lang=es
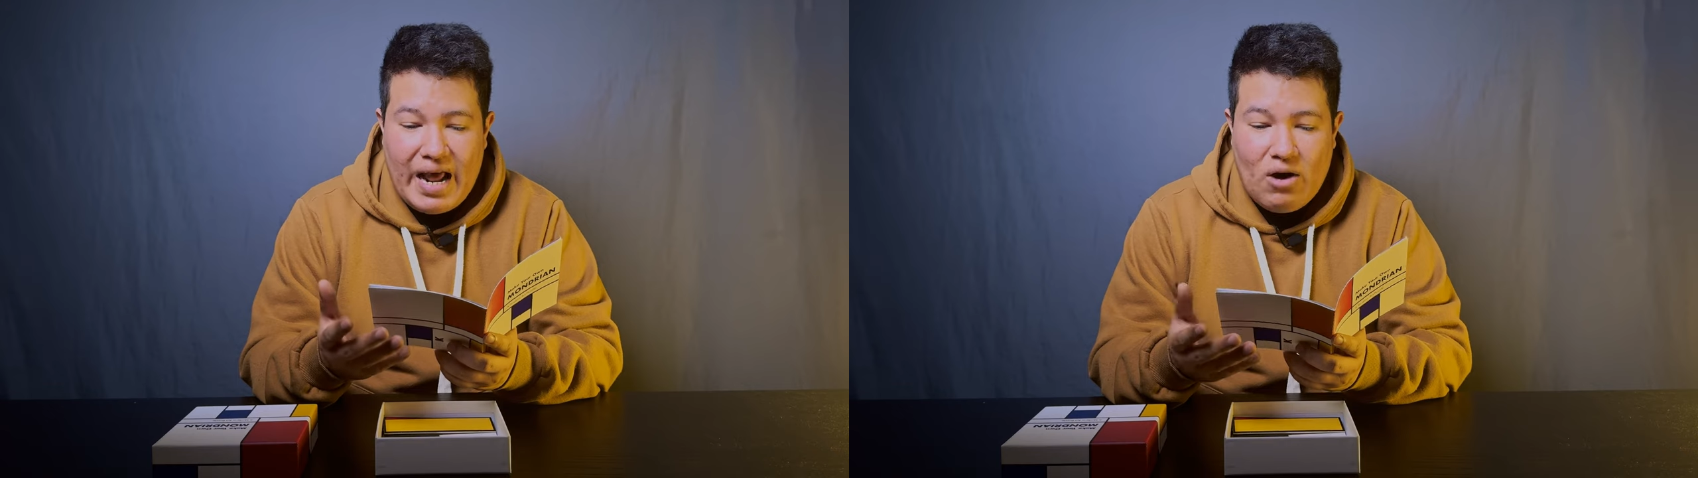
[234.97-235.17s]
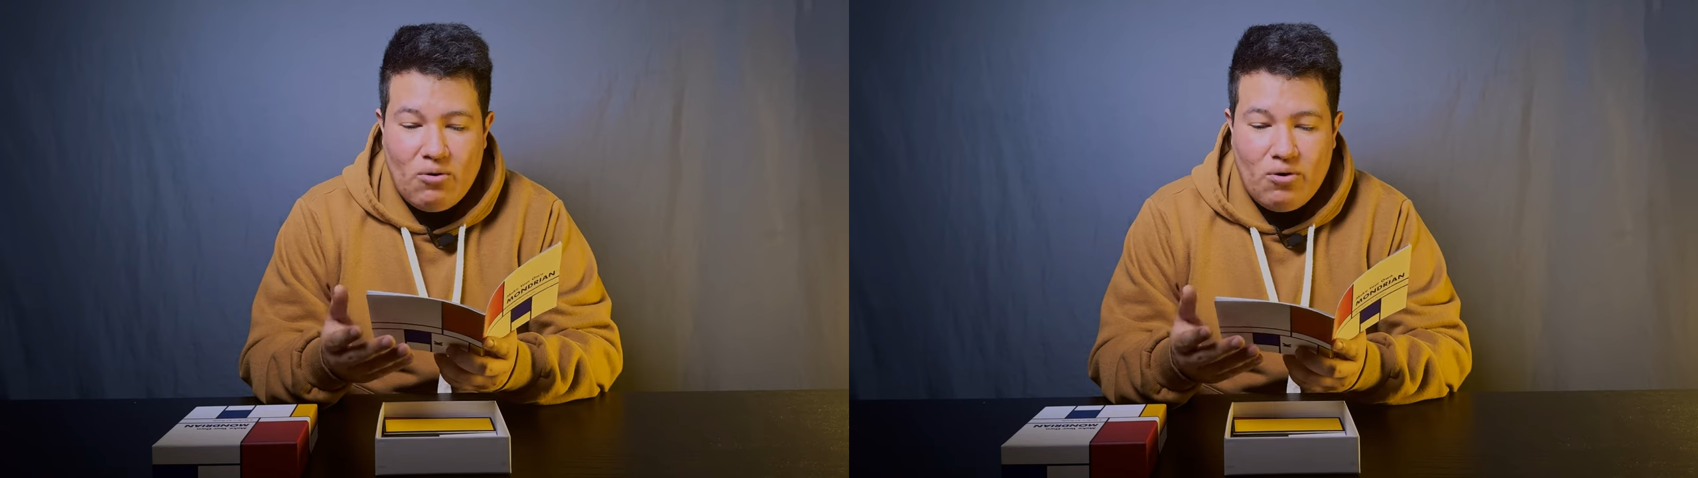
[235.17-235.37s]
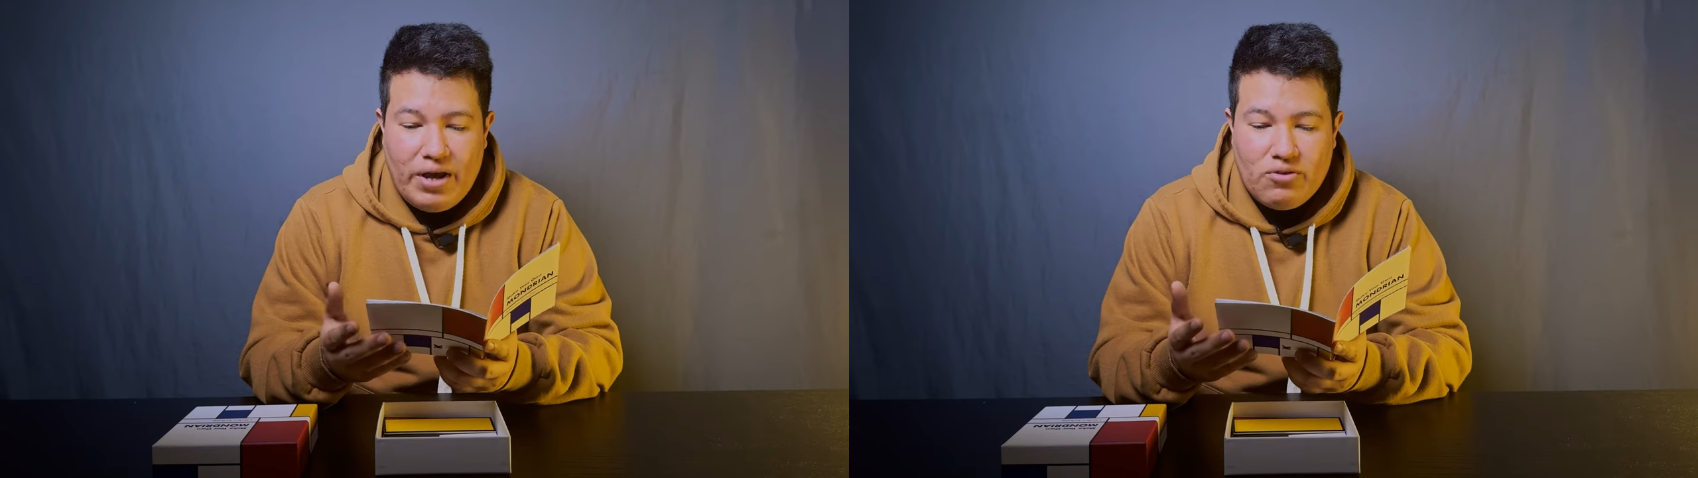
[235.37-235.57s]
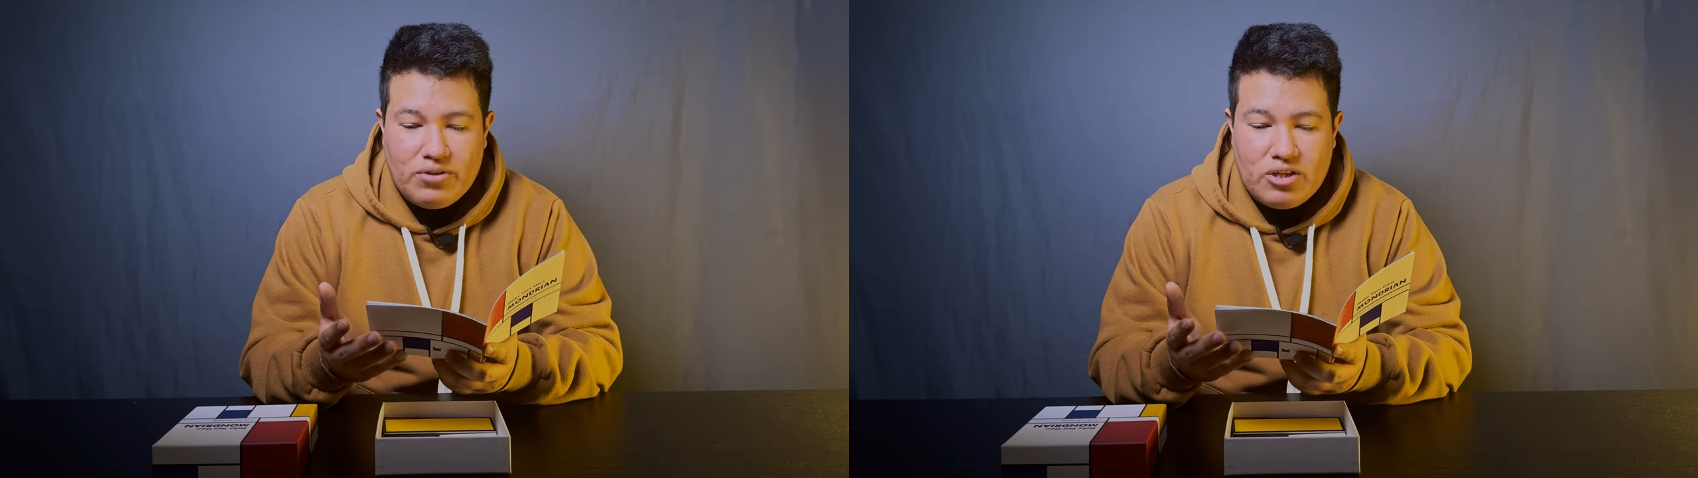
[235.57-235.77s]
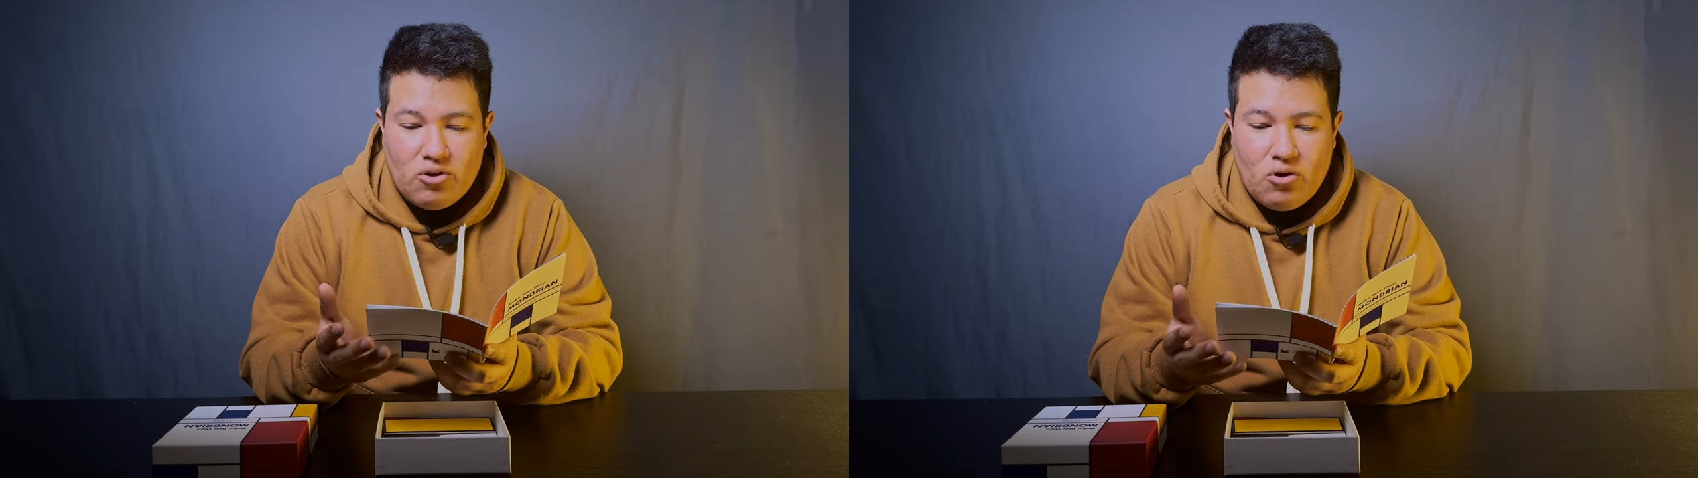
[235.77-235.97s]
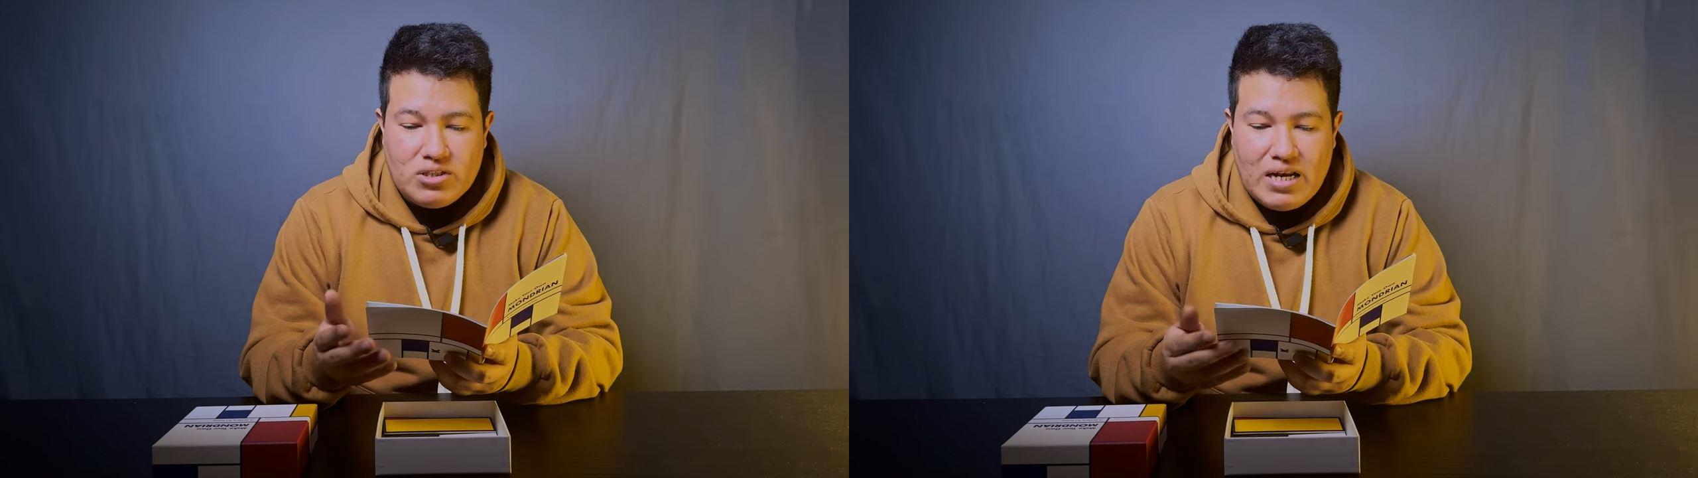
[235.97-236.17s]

algo en donde todos los